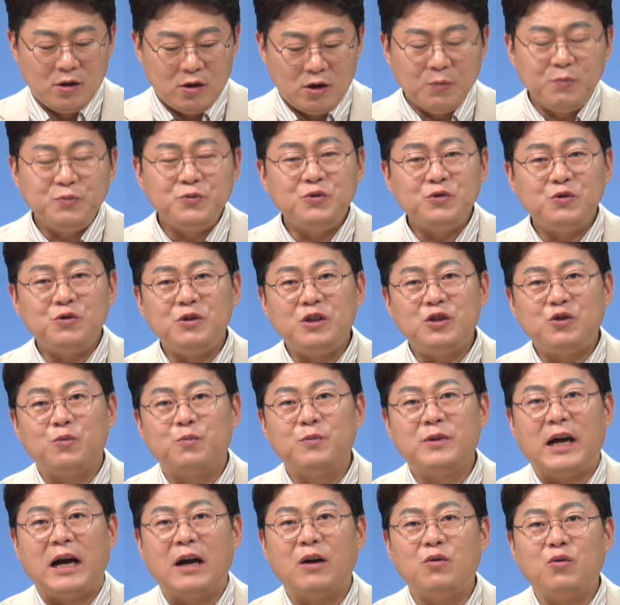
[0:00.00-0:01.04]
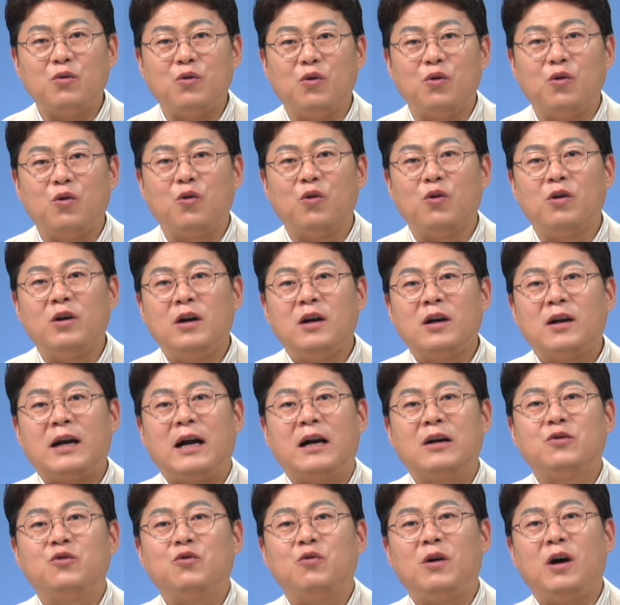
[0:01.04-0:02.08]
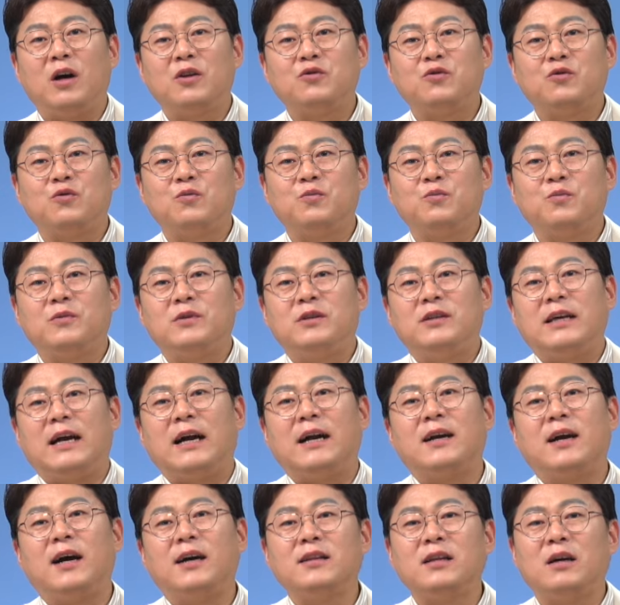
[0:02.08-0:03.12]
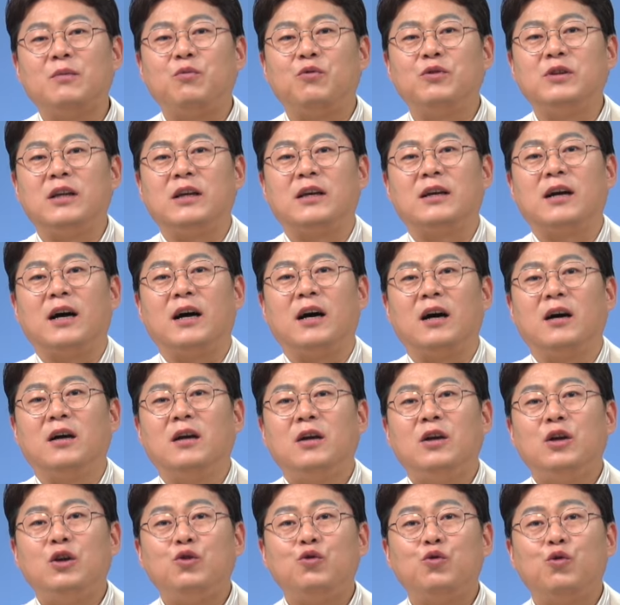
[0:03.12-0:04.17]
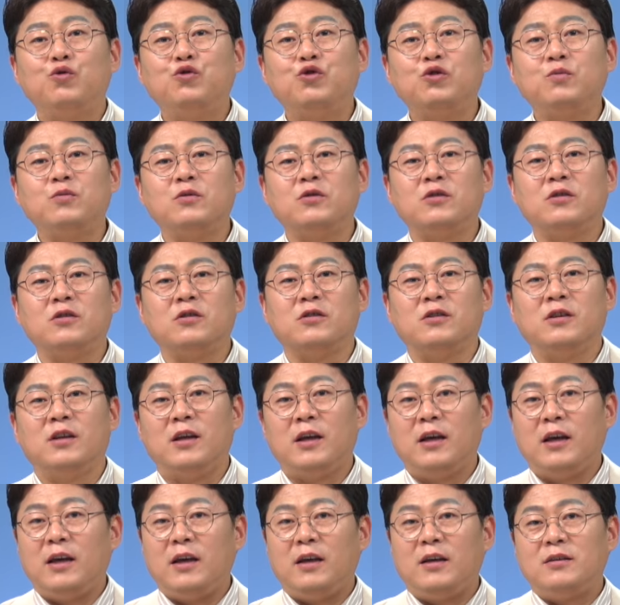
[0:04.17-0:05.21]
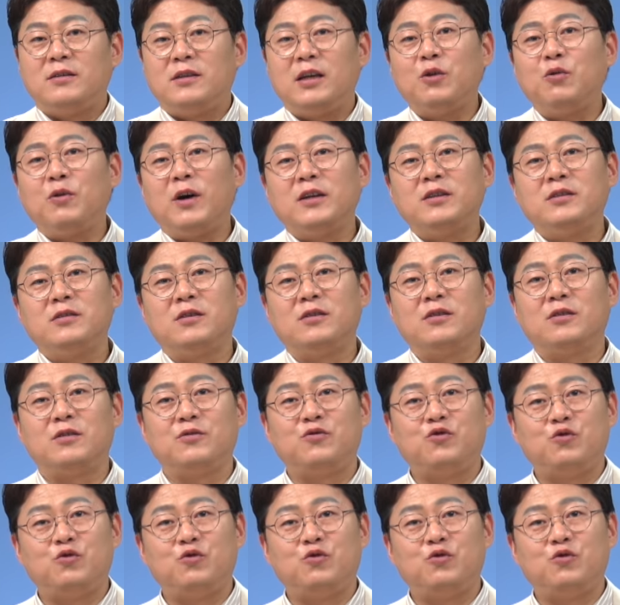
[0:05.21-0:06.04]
흡수율이 좀 낮고 강도가 좀 약하다 보니까 요즘은 새로 하시는 그